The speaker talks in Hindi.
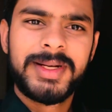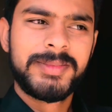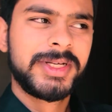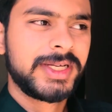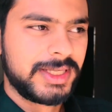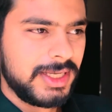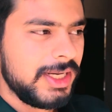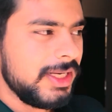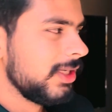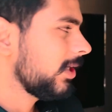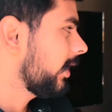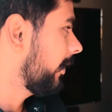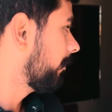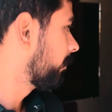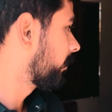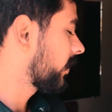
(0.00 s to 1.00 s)
हमने निकाल लिया
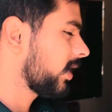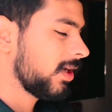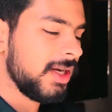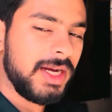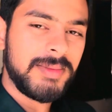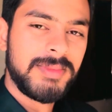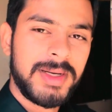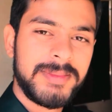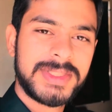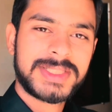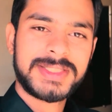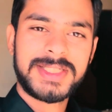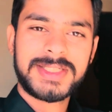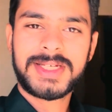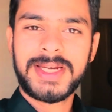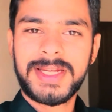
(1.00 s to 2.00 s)
अब हम इसके
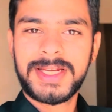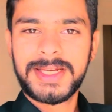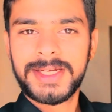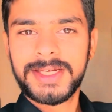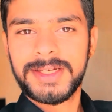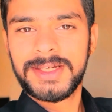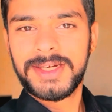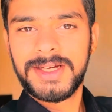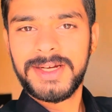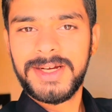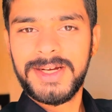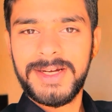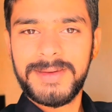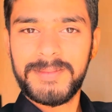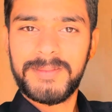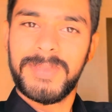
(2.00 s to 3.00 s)
साथ करेंगे
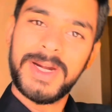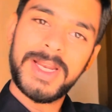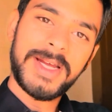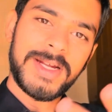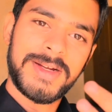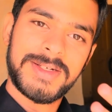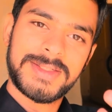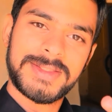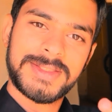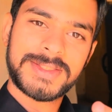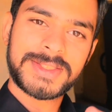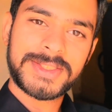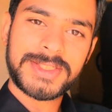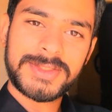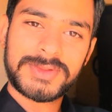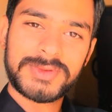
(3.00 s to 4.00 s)
बड़ा
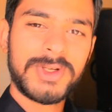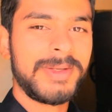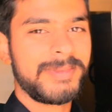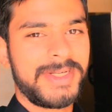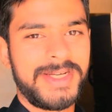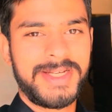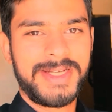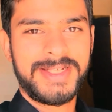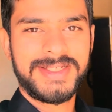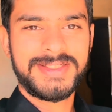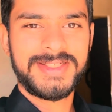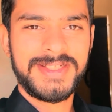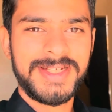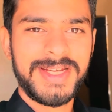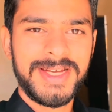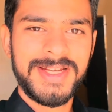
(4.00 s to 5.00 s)
इसके साथ जुल्म करेंगे
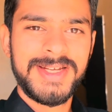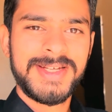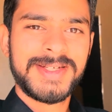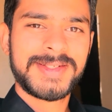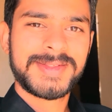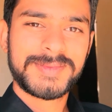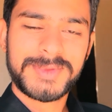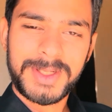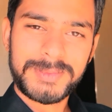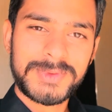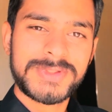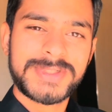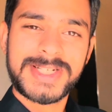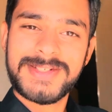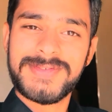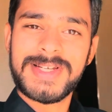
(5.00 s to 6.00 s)
ठीक है अब
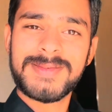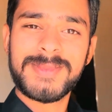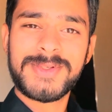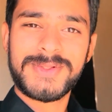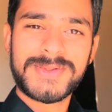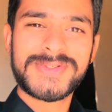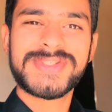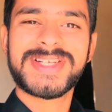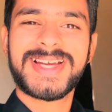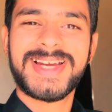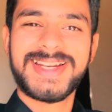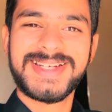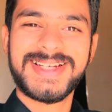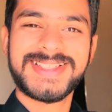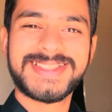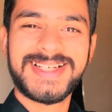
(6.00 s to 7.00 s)
दूसरे अल्फाज में यूज़ नहीं
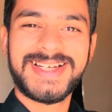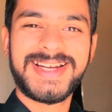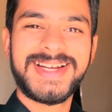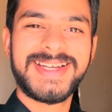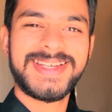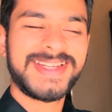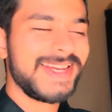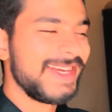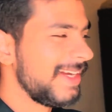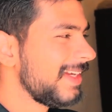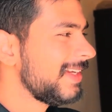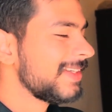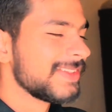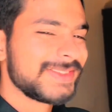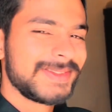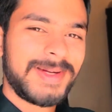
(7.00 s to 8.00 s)
करना चाह रहा ठीक है
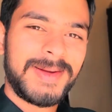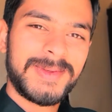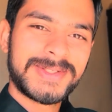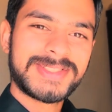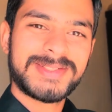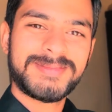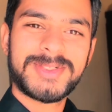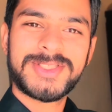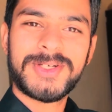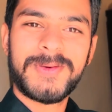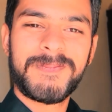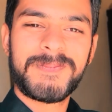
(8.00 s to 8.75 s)
आप लोग समझो